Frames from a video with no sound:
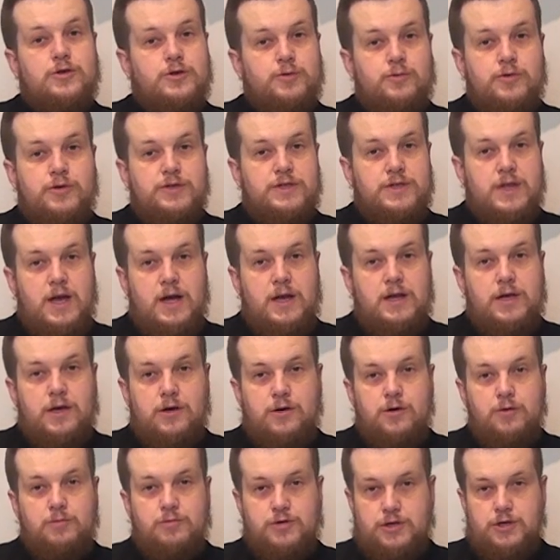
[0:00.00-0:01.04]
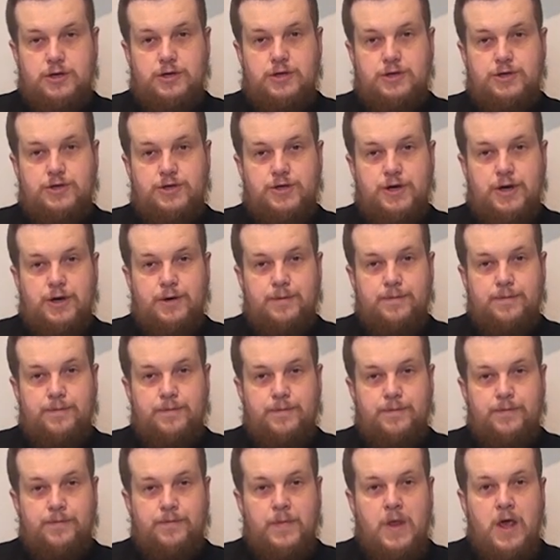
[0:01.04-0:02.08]
rozpoznali Jego przyjścia.
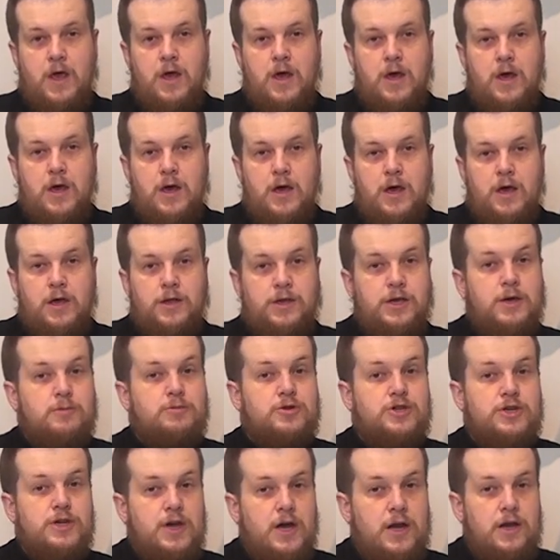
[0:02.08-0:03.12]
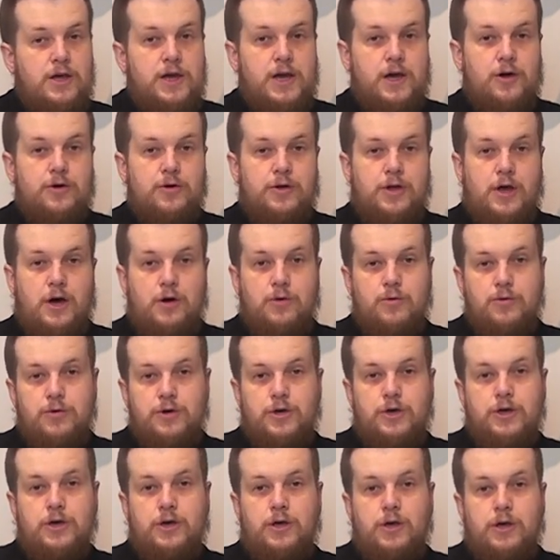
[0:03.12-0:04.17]
Nie przyjęli Jego
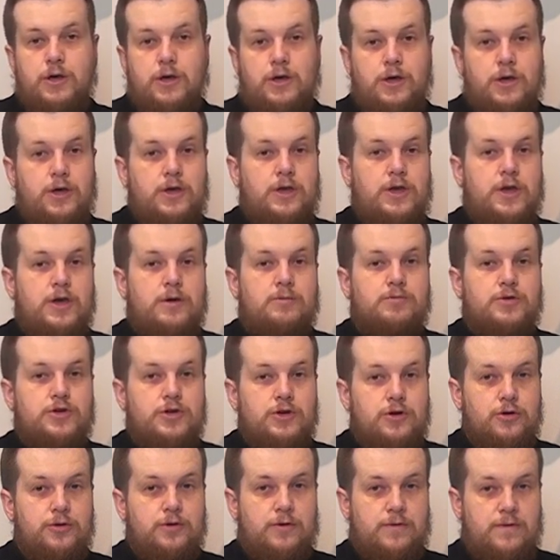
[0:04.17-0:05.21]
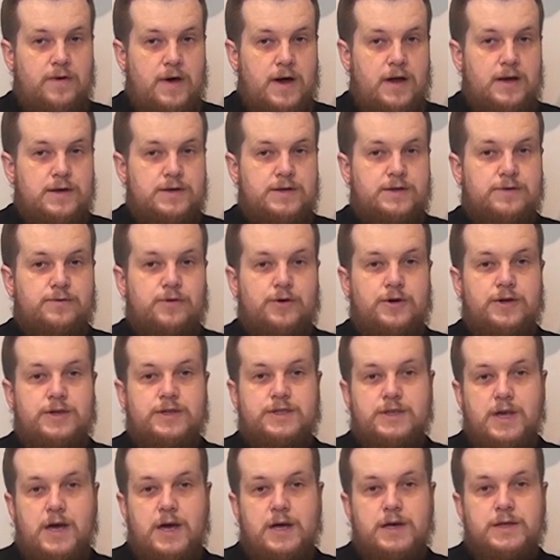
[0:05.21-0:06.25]
nauki i nie przygotowali swoich
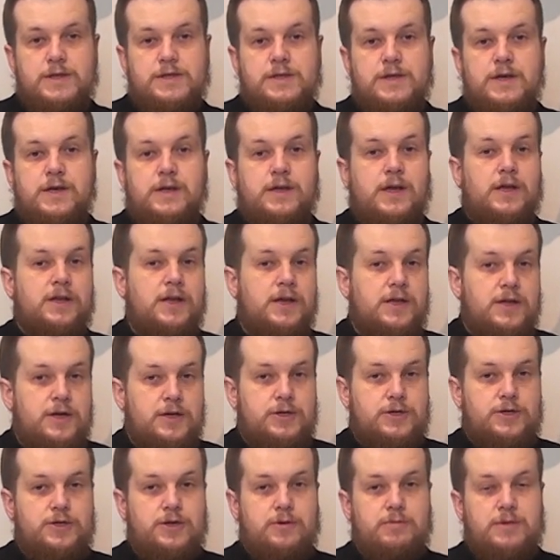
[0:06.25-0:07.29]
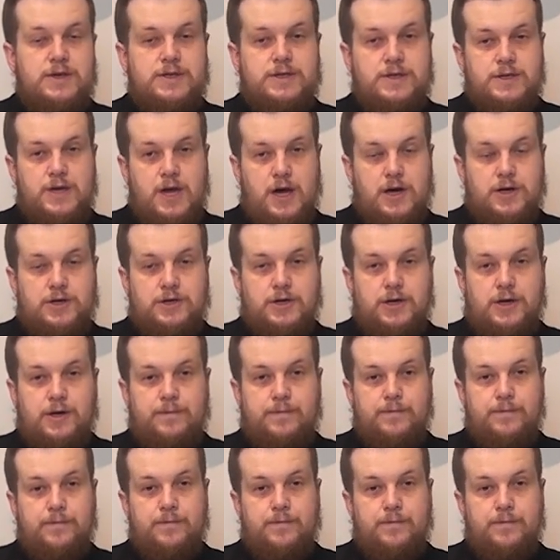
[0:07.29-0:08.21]
serc na nadejście Mesjasza.